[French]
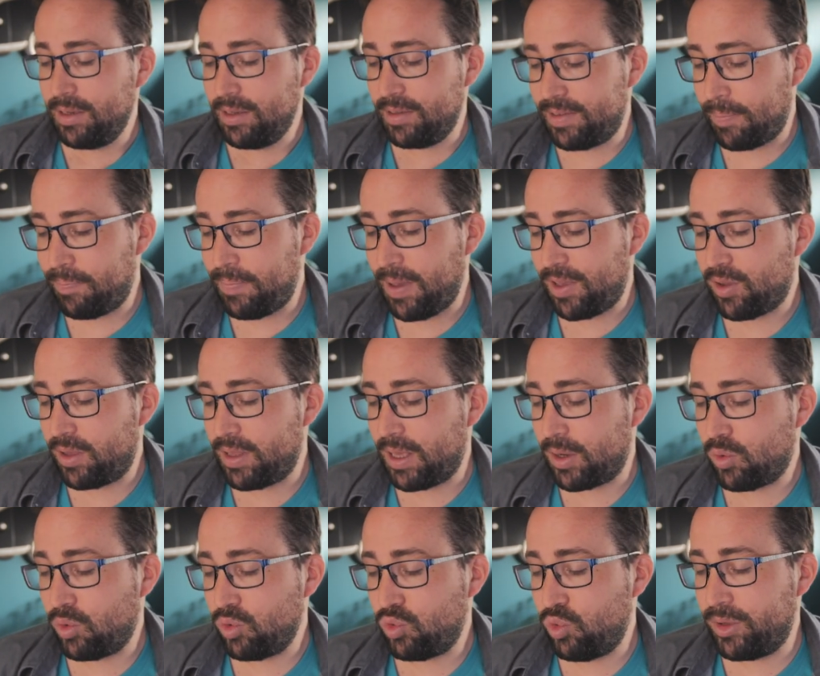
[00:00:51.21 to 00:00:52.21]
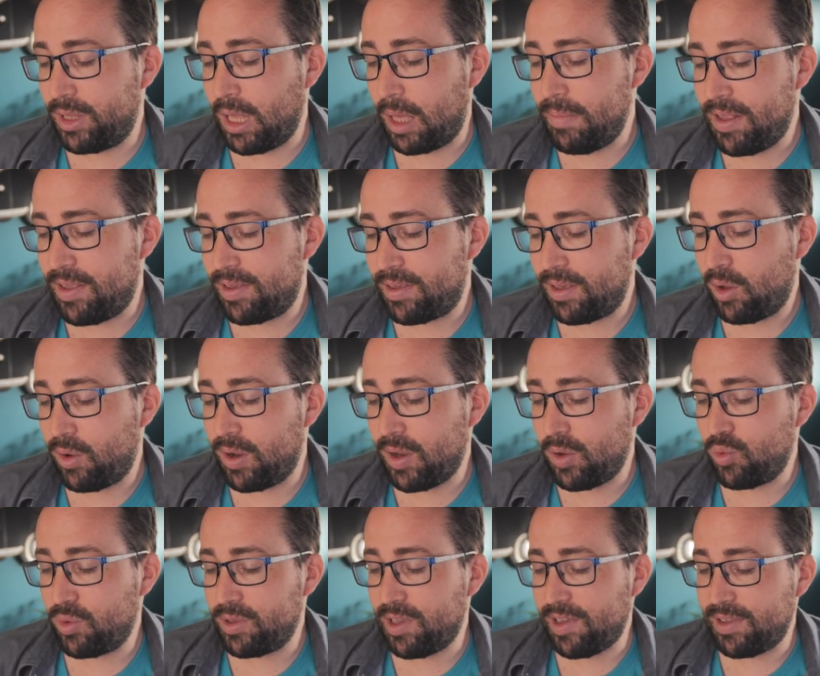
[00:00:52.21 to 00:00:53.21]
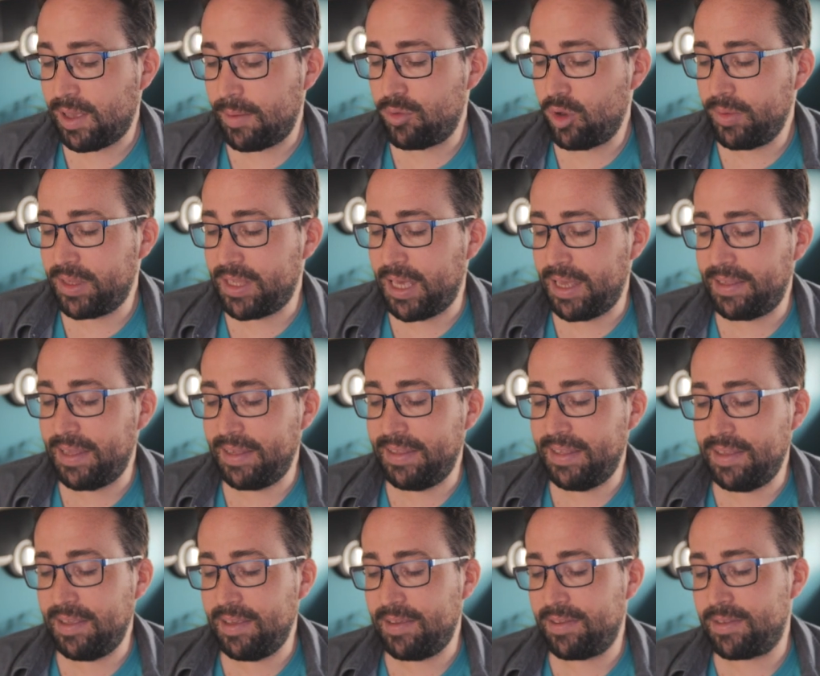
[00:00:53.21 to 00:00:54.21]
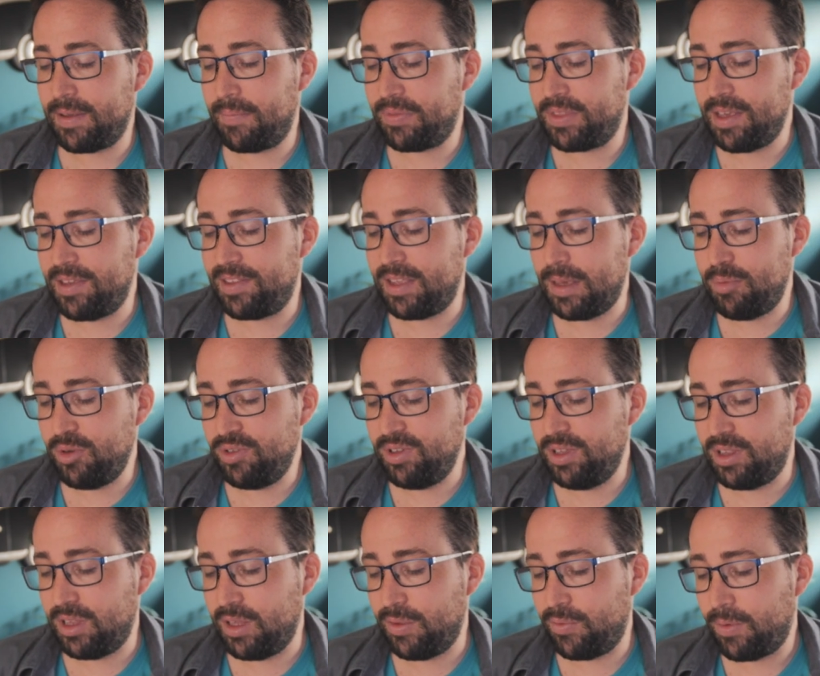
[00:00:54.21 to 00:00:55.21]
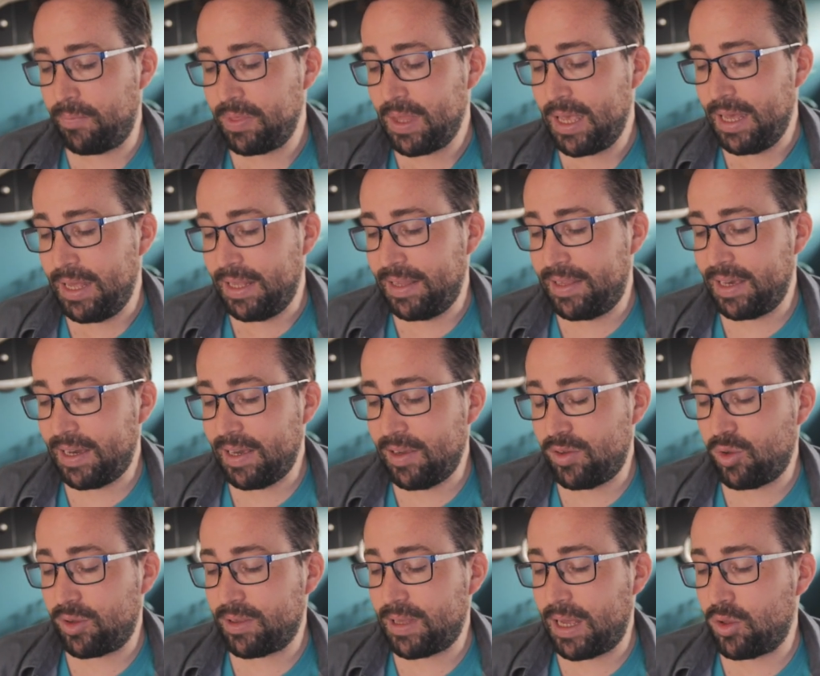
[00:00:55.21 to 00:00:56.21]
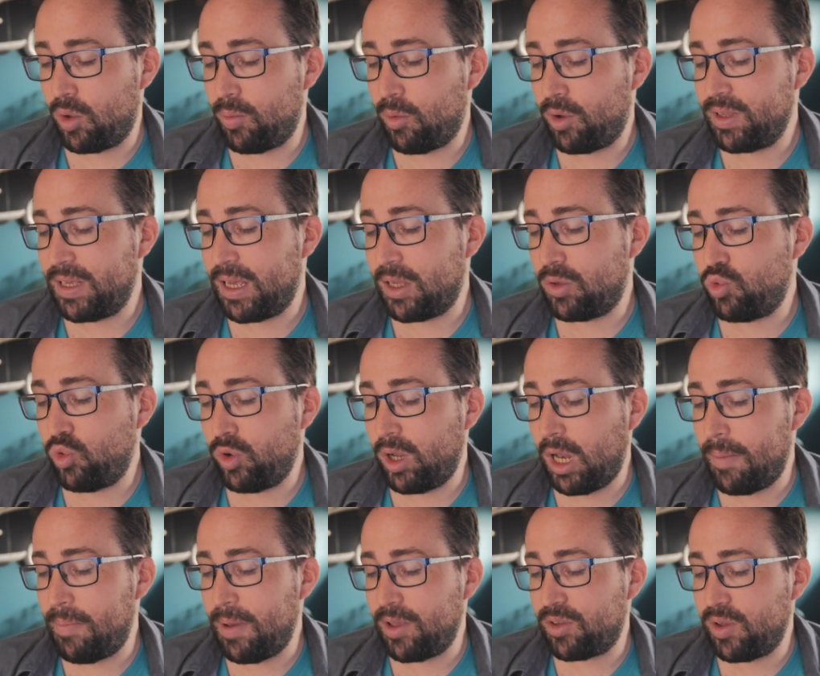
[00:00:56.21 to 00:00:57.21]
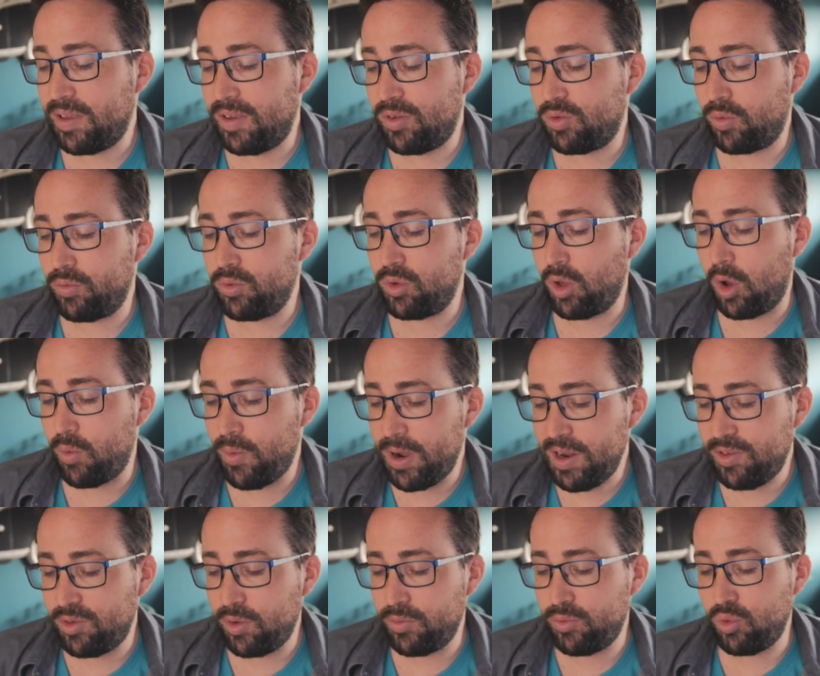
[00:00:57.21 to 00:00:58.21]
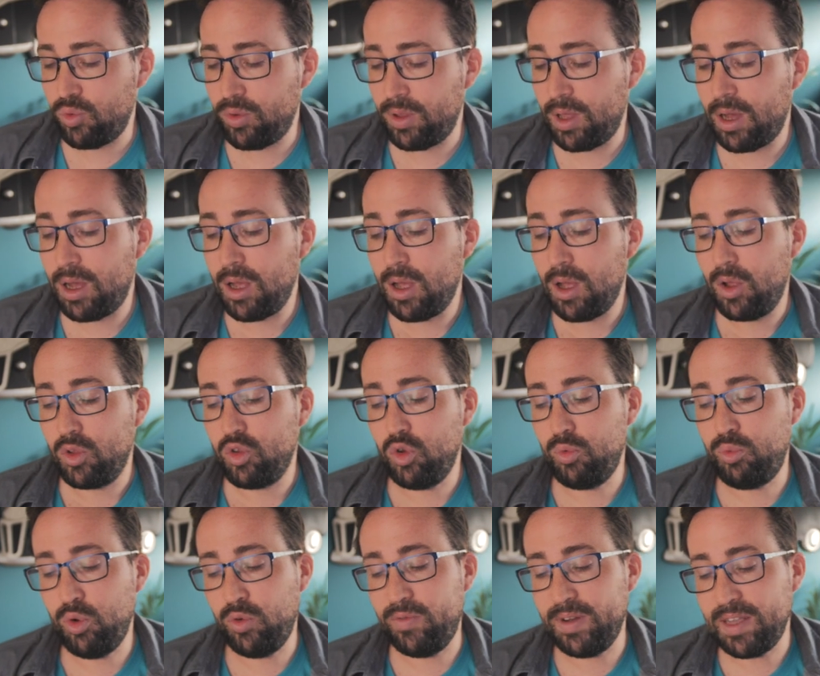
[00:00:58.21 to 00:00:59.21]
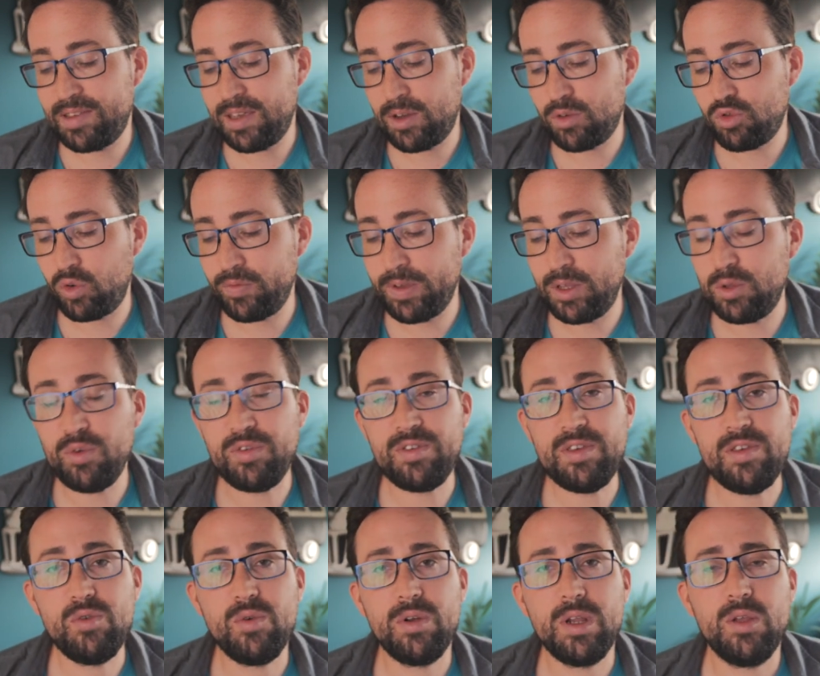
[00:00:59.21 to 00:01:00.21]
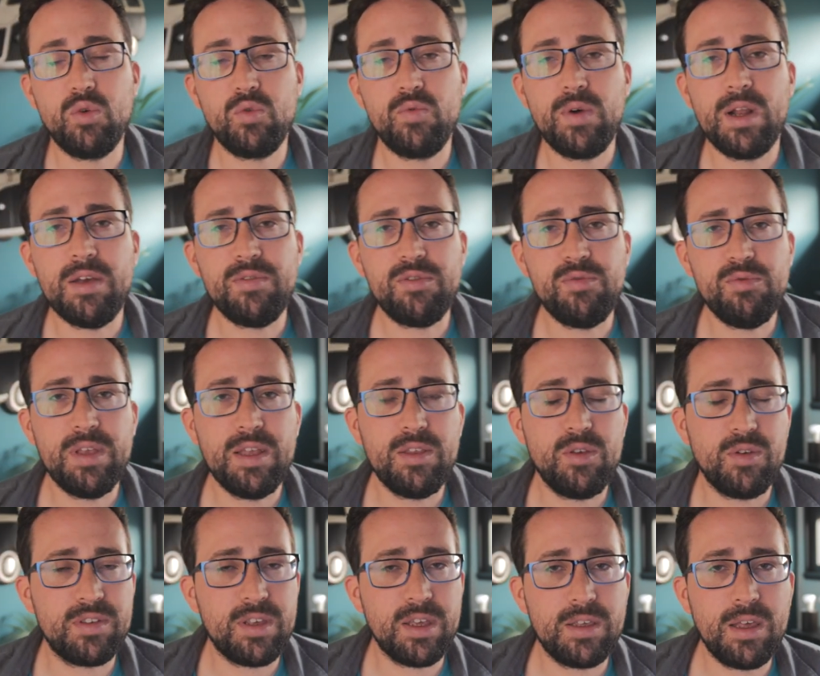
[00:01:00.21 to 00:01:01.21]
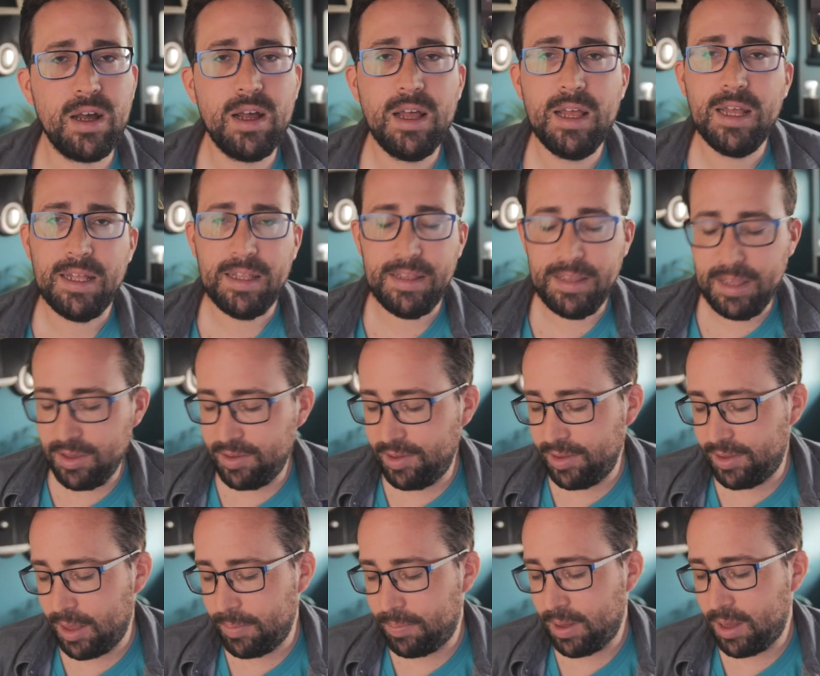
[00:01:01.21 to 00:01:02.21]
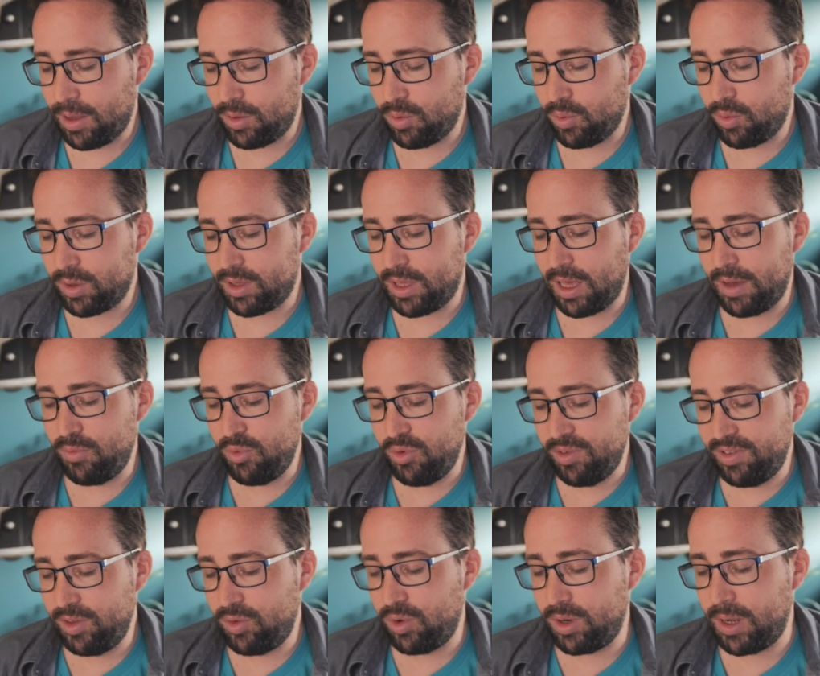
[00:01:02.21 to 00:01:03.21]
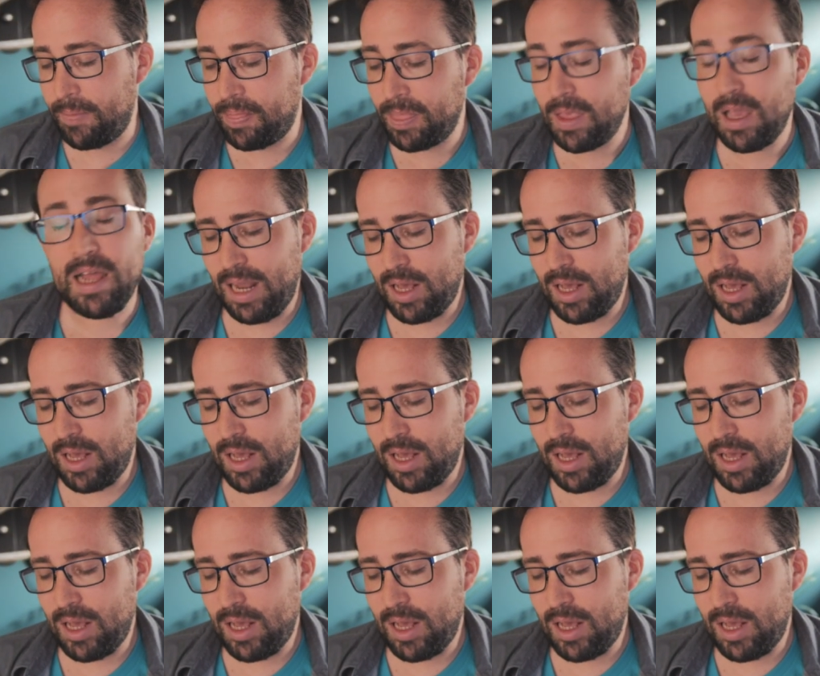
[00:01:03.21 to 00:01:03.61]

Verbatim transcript: Cette personne a consulté un médecin en raison d'un symptôme qui a été testé positif. Terry Santa a demandé à toutes les personnes qui sont venues à wallis futuna depuis le 25 janvier de s'isoler. Donc voilà, si vous êtes dans ces cas, n'hésitez pas donc à vous isoler.